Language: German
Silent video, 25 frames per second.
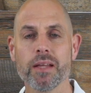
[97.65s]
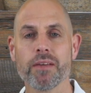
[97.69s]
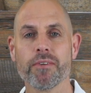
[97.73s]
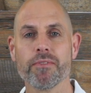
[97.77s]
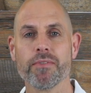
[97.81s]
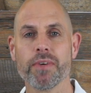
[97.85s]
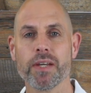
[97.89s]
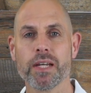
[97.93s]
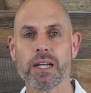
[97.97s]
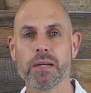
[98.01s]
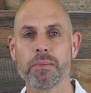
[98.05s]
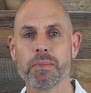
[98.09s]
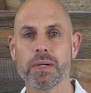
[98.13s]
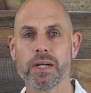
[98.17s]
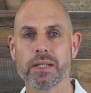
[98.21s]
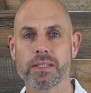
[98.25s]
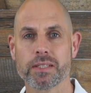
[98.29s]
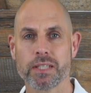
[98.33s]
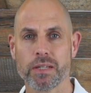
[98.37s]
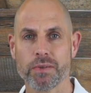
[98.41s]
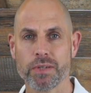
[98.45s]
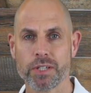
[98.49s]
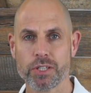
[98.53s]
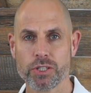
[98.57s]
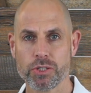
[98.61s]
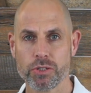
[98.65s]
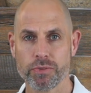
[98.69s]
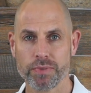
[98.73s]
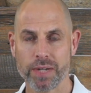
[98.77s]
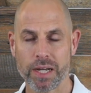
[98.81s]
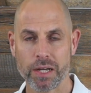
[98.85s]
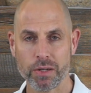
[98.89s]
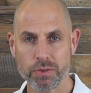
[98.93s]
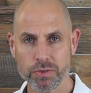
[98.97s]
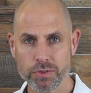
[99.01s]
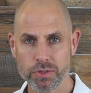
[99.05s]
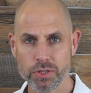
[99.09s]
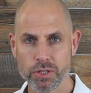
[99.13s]
Wenn aber Sauerstoff
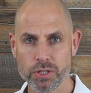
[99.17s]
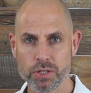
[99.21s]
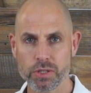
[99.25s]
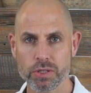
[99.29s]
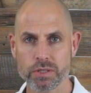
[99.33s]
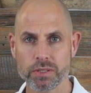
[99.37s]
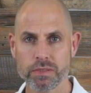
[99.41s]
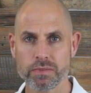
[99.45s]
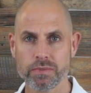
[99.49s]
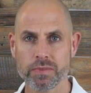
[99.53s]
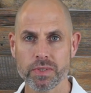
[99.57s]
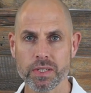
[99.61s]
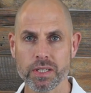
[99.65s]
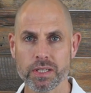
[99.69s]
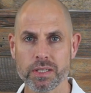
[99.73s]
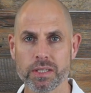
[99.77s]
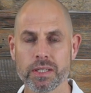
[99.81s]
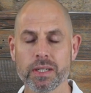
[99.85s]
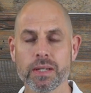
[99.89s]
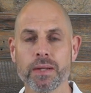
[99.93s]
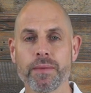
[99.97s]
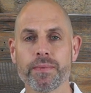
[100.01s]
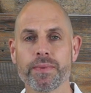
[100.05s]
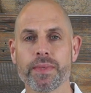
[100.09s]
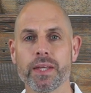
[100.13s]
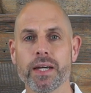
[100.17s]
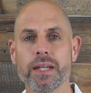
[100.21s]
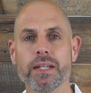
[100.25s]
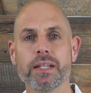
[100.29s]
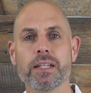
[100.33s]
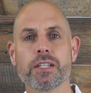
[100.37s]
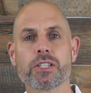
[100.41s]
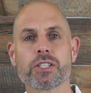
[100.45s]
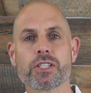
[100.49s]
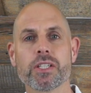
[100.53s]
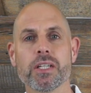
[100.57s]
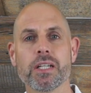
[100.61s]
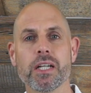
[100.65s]
ausgeschlossen wird, dann
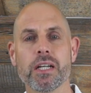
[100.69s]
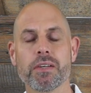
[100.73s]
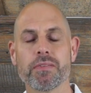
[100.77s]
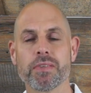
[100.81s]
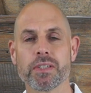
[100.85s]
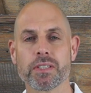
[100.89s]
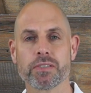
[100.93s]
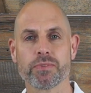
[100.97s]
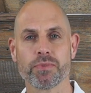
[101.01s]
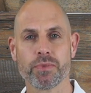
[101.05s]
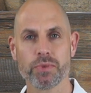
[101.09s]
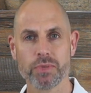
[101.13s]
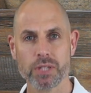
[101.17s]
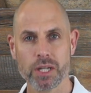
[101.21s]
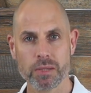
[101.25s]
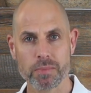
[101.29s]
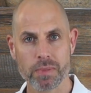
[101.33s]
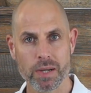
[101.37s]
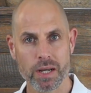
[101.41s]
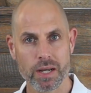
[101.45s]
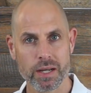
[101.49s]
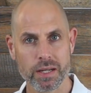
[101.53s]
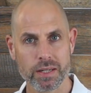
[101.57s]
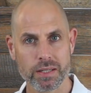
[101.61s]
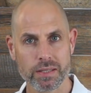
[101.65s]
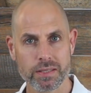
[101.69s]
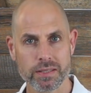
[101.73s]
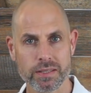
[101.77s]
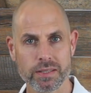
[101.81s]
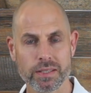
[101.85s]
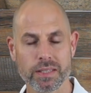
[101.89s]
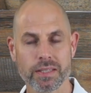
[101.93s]
entsteht etwas Wunderbares.